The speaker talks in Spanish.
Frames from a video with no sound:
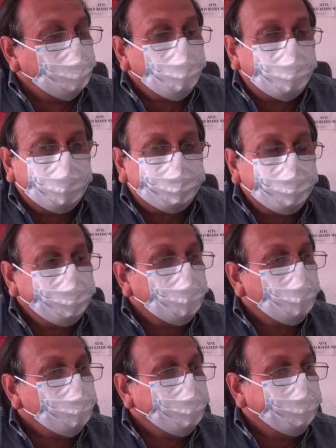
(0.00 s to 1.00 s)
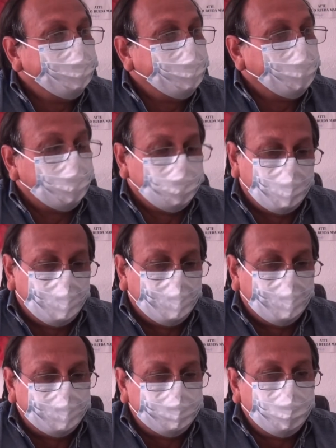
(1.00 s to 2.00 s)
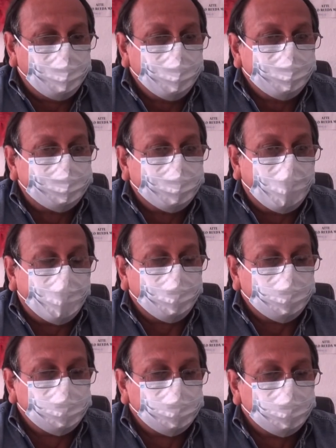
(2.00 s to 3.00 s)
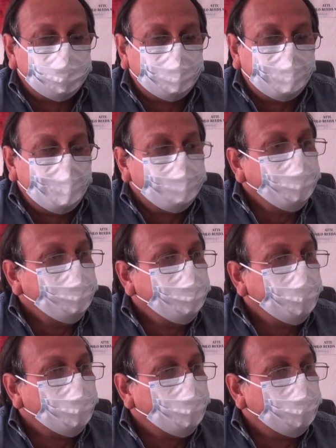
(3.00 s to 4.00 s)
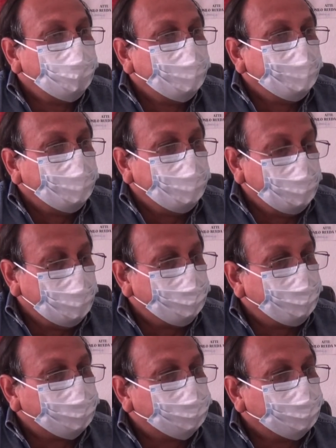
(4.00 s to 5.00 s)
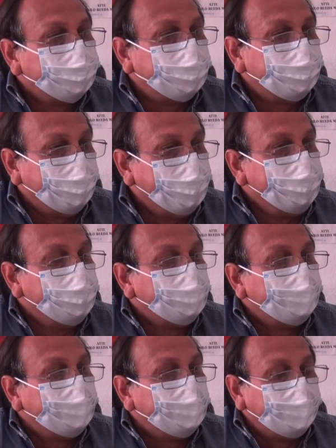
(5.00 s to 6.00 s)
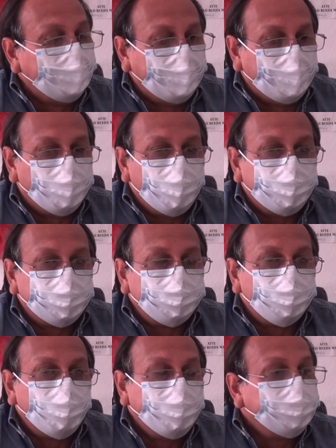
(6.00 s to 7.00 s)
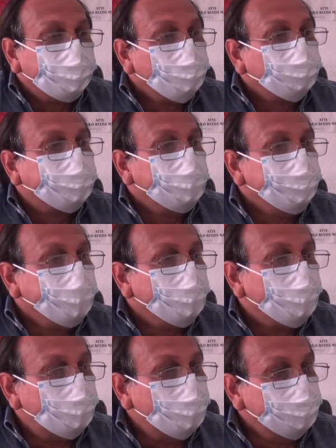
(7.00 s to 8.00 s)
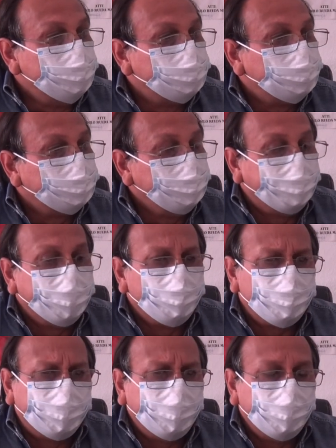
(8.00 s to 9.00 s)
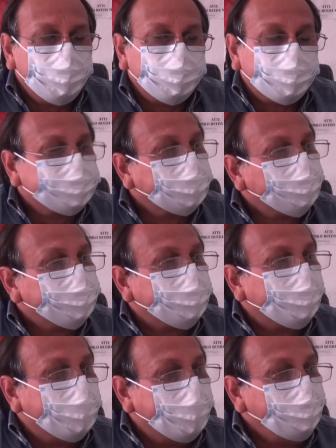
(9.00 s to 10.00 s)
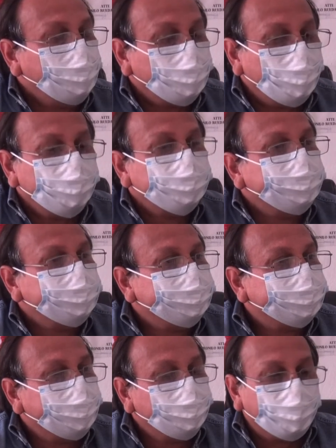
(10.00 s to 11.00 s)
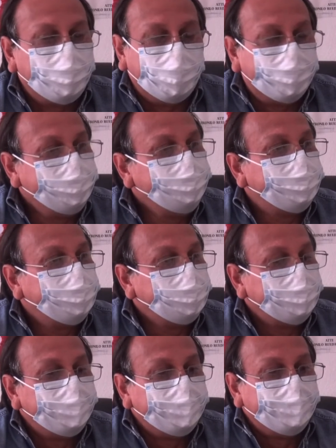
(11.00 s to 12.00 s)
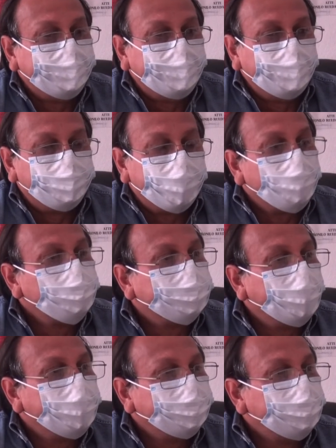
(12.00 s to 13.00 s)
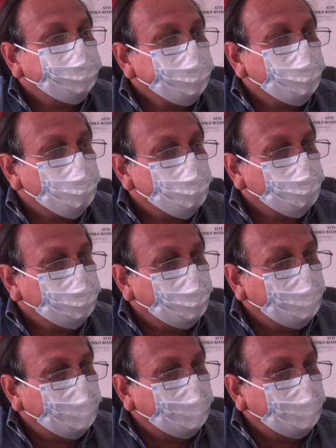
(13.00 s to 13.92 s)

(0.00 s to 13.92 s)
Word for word: o que tenga una idea de pensar primero en la persona de él, pues Morena busca el bien común. Y creo que hemos estado trabajando, concientizando a la gente para buscar ese bien común,